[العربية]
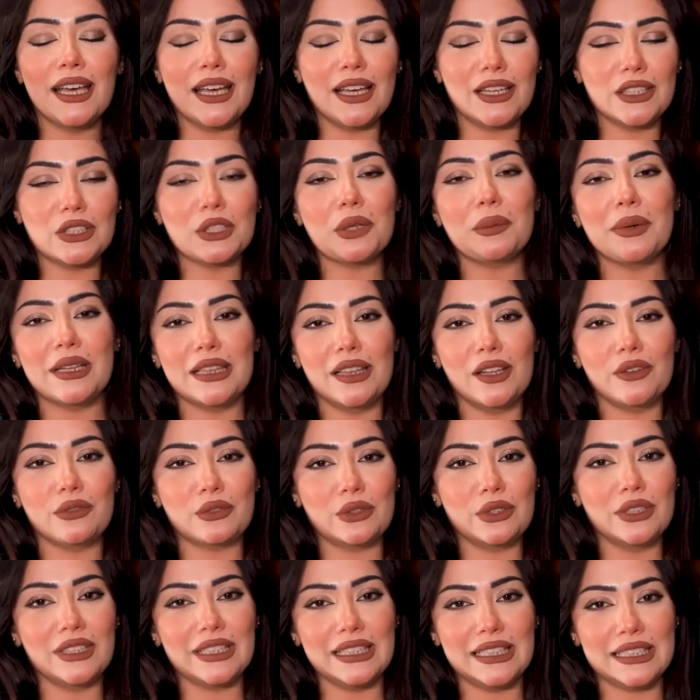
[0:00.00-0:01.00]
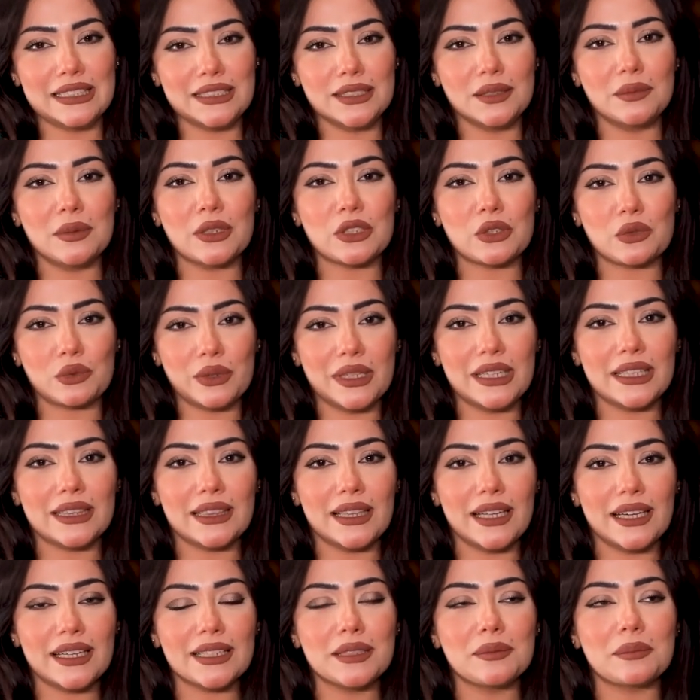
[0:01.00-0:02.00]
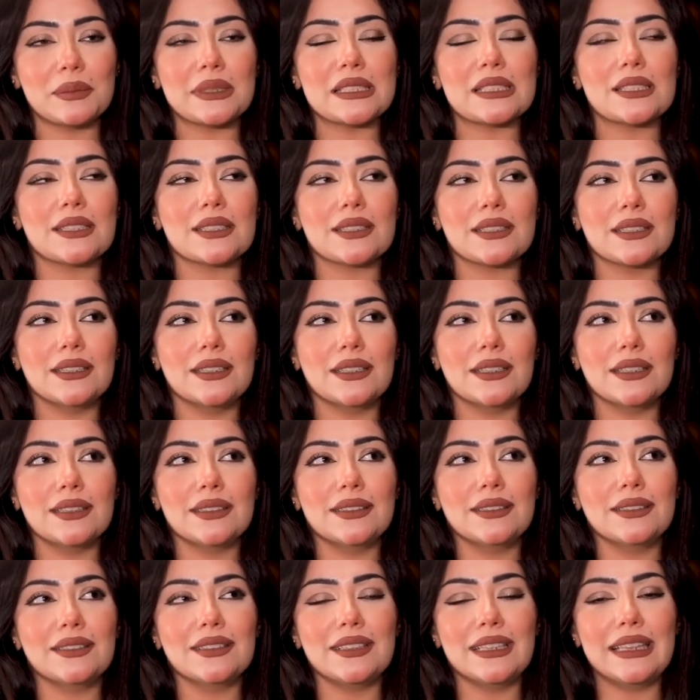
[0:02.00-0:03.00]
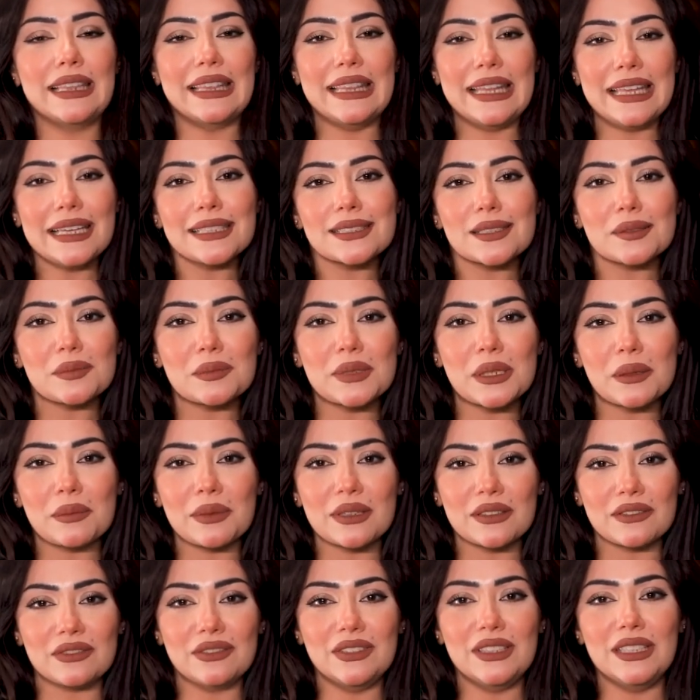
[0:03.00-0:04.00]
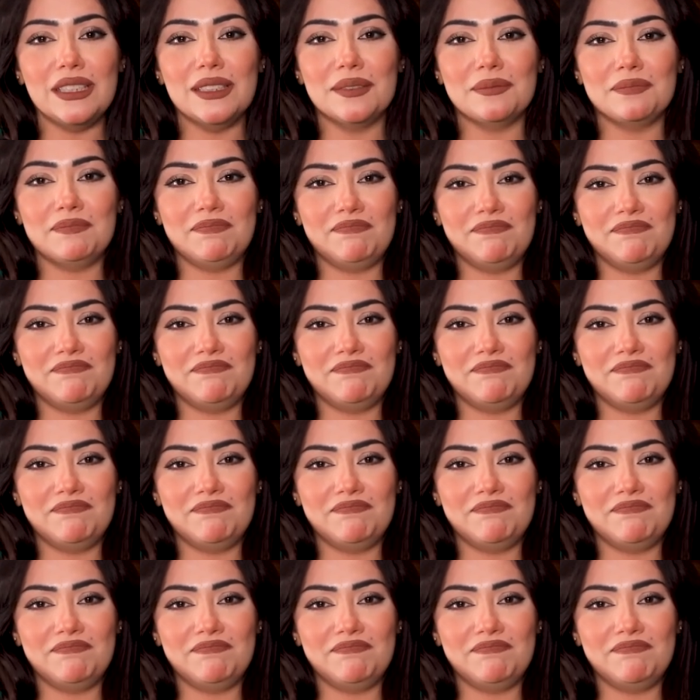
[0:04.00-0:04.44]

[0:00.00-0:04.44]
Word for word: آه، طبعا الافكار القديمه شويه اتلغت بس لازم يبقى في